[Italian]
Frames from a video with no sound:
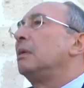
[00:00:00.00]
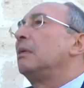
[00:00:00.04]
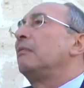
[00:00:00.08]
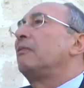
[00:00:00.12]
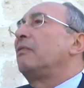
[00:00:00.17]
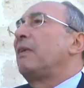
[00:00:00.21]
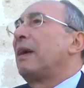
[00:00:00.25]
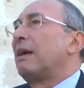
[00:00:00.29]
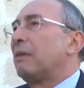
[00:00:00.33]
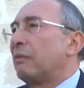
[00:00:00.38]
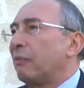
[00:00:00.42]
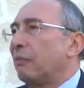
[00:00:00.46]

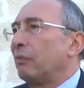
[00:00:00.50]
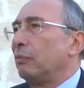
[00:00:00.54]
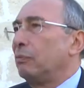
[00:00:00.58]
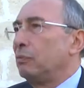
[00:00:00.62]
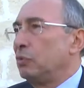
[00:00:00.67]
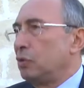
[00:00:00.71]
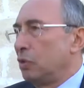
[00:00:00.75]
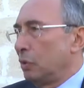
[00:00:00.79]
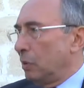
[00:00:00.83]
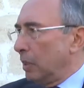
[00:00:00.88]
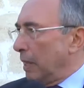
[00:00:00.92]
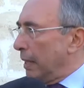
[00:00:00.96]
far
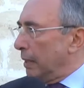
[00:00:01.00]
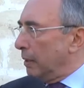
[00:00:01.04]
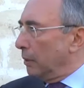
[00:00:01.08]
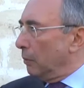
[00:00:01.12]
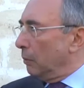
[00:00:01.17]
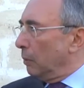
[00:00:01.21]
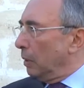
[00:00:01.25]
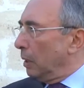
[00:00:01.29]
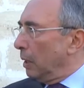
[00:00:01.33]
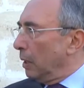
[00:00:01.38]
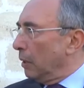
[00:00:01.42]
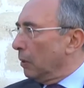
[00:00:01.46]
funzionare
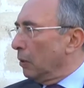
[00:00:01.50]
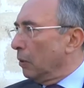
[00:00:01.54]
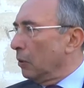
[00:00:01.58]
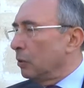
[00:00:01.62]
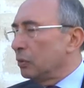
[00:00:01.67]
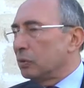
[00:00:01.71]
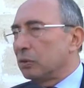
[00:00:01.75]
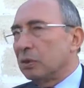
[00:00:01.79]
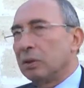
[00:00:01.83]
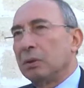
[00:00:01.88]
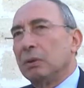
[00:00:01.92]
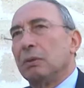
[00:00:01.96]
quella
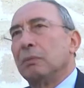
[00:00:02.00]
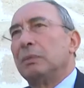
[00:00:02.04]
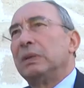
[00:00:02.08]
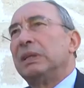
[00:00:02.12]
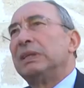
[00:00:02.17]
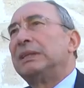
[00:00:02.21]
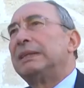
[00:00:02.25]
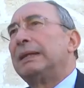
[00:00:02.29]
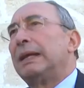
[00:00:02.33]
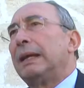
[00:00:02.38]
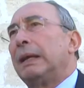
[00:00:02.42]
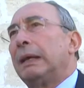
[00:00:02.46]
cosa
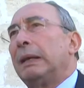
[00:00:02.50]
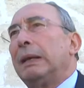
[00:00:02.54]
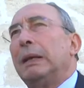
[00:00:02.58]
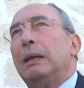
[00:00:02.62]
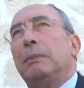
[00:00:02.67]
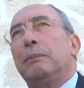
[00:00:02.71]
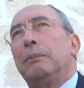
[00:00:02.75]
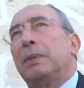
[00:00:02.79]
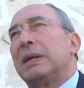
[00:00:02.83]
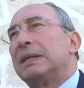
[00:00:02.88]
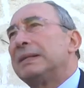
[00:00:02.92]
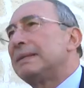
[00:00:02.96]
come se
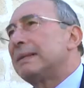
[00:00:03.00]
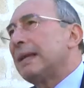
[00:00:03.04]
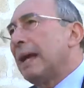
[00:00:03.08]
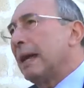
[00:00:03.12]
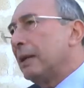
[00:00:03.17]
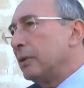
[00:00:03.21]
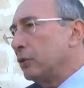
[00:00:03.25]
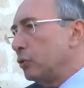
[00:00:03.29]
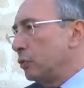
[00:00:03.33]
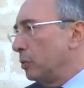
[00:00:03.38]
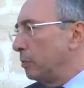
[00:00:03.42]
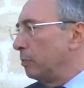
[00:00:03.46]
il
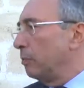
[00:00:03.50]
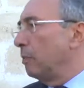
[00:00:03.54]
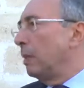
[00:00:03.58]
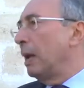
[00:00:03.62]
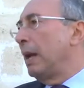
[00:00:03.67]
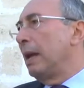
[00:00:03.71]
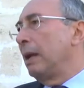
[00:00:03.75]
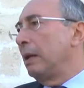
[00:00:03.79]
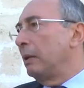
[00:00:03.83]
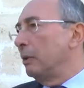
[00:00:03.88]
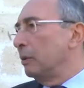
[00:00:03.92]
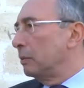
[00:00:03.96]
passaggio in
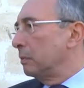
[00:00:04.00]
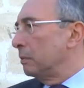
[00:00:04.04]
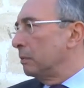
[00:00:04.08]
mano